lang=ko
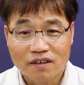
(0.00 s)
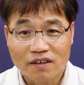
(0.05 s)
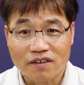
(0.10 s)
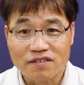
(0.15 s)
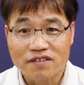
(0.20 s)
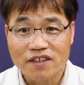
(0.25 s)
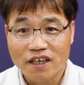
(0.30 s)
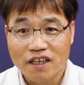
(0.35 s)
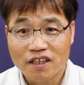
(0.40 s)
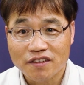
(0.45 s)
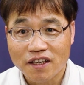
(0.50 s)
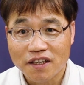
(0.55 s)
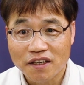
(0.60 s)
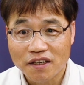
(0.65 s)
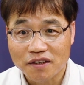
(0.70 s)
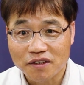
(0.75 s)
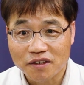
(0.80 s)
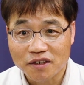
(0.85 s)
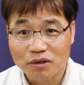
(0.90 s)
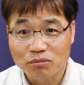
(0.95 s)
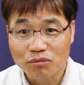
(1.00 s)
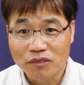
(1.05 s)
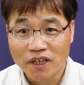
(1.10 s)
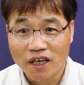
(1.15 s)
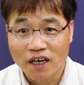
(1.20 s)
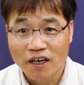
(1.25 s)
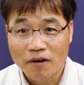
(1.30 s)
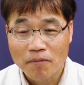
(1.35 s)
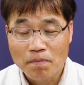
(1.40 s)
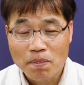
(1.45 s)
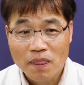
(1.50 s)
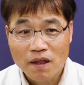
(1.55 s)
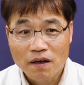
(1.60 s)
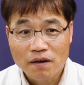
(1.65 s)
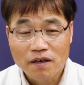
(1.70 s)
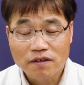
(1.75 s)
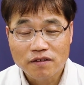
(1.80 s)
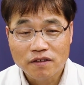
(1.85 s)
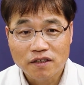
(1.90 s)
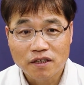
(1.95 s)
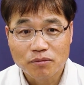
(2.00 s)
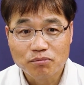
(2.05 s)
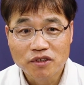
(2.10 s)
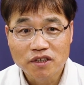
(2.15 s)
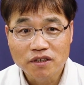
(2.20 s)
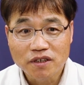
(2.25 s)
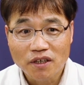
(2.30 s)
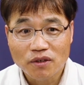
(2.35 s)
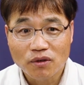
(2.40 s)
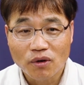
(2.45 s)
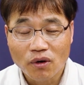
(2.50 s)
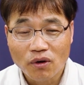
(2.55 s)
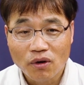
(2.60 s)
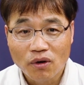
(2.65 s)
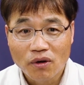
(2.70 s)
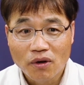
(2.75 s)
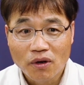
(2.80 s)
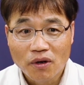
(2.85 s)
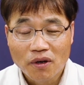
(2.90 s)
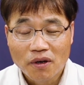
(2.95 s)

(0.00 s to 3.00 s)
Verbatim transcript: 현상이 생기는 겁니다 그래서 금년에도